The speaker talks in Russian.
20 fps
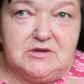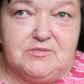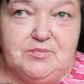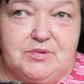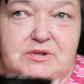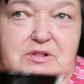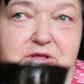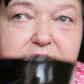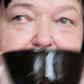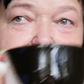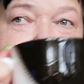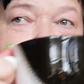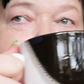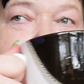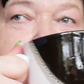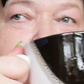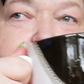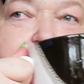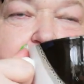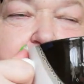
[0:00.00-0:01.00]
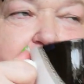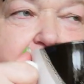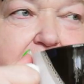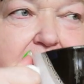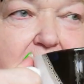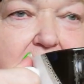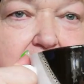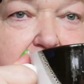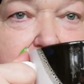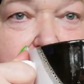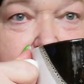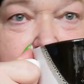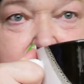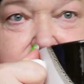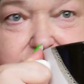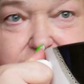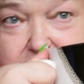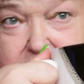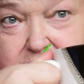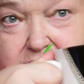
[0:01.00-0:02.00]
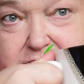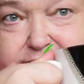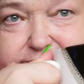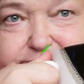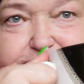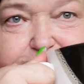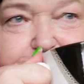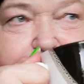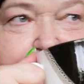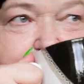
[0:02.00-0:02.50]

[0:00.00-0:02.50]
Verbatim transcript: забыла. Да.